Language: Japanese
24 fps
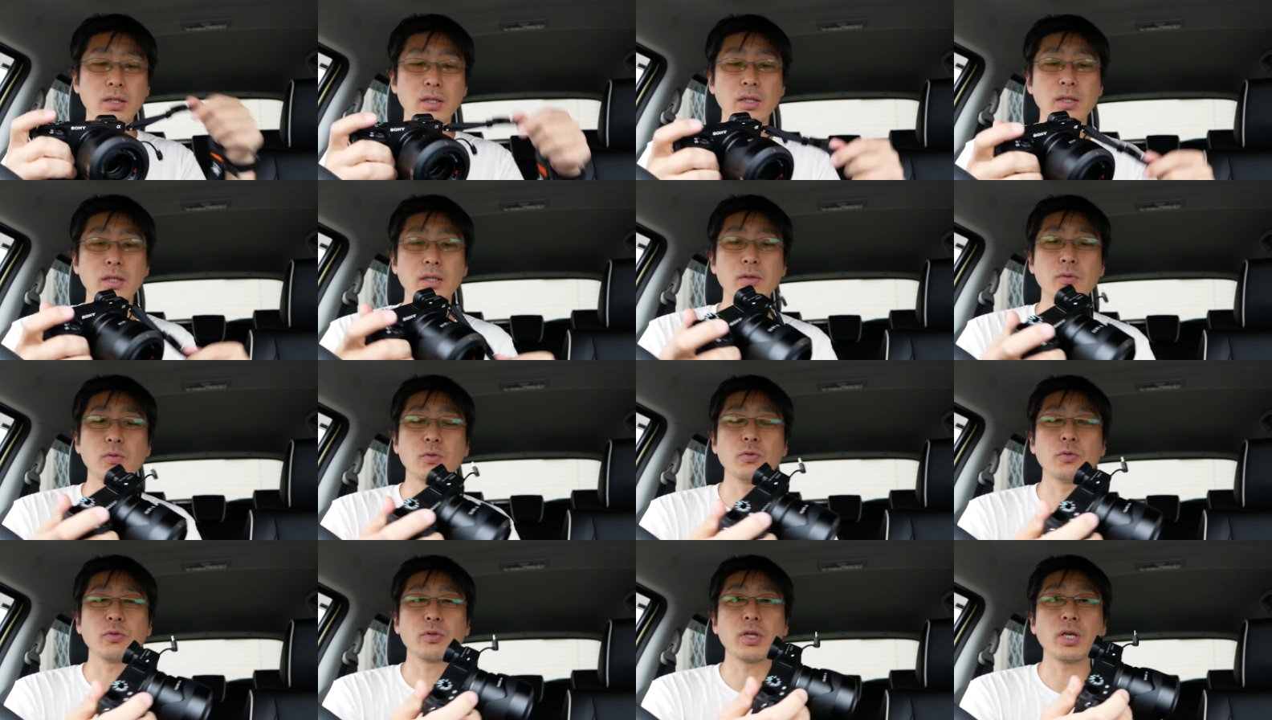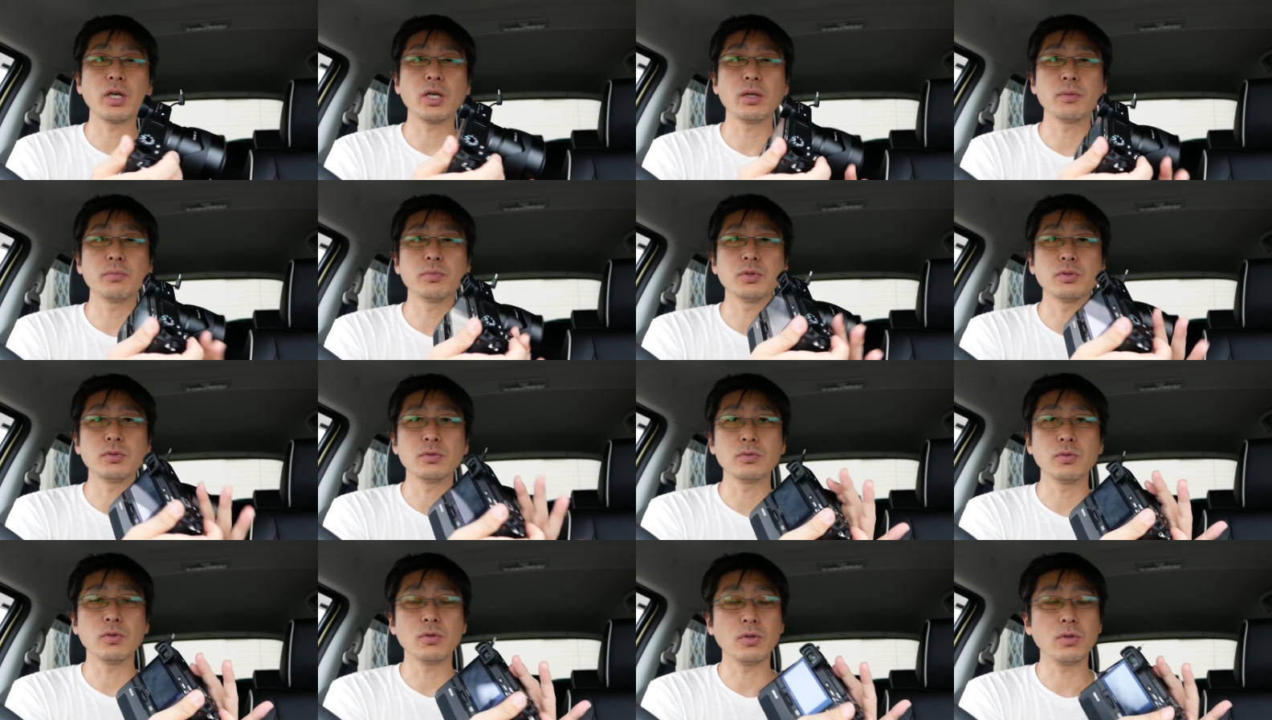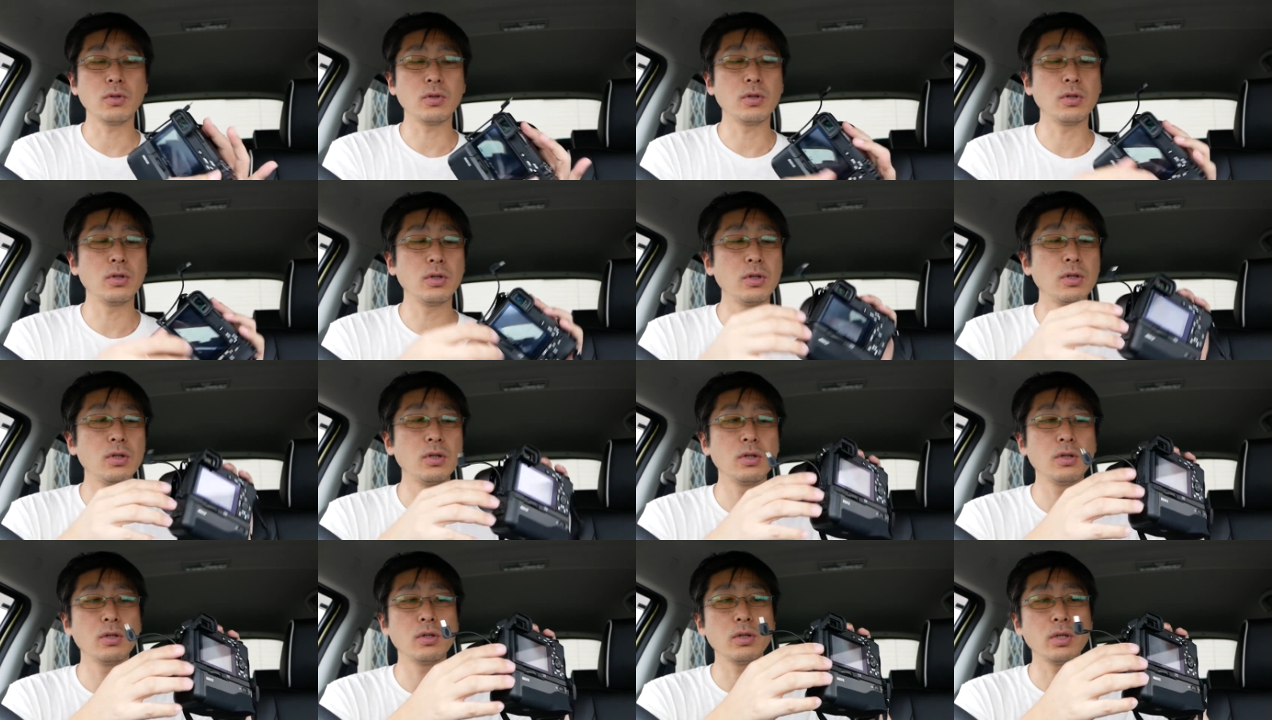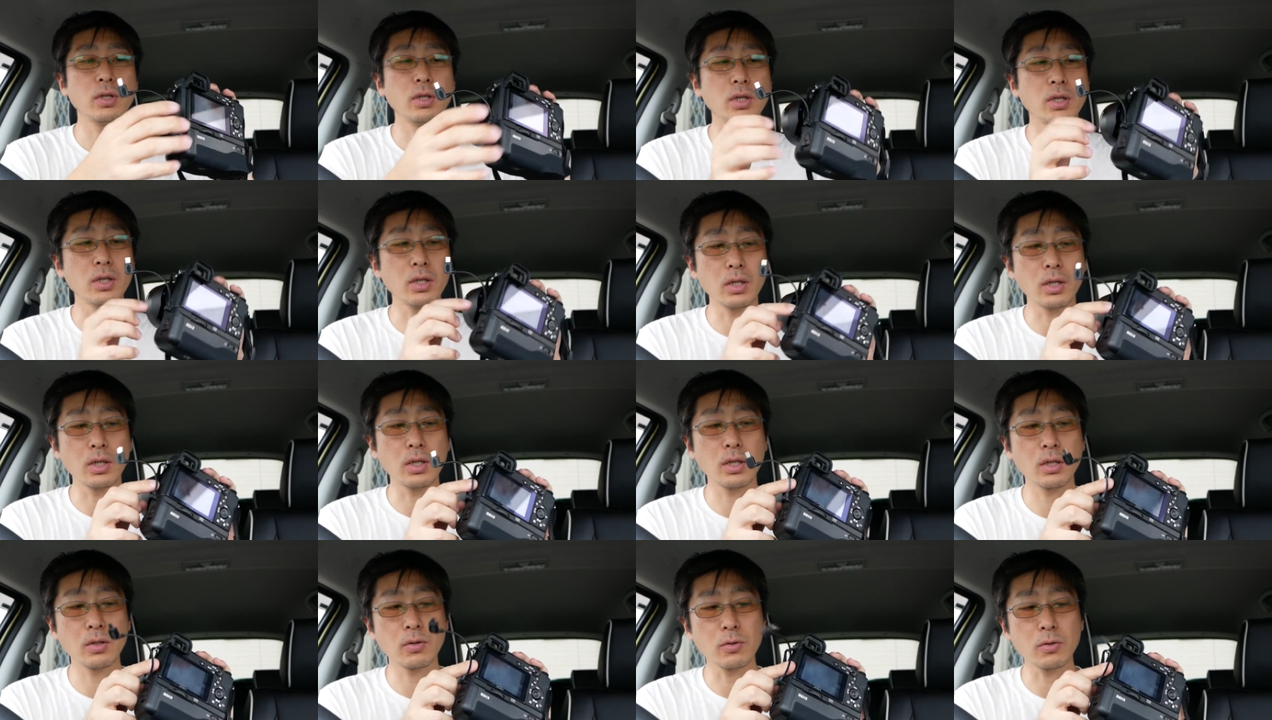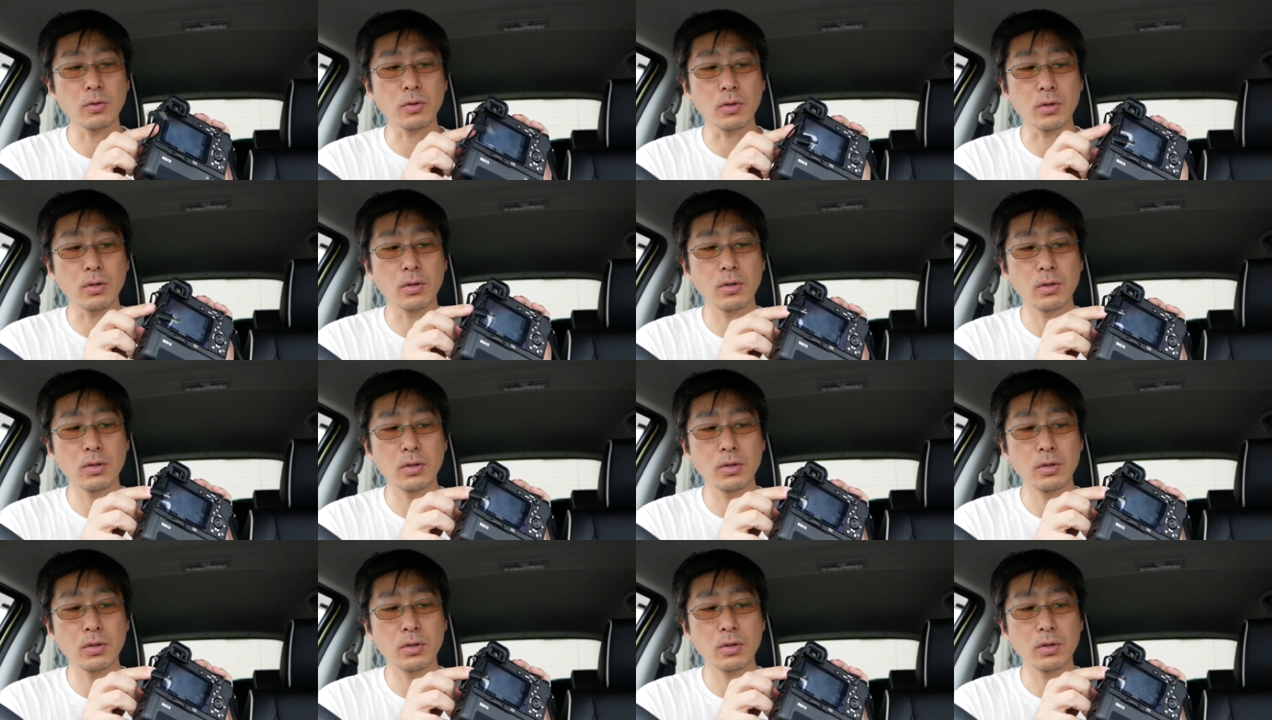えー、このケーブルを、えー、この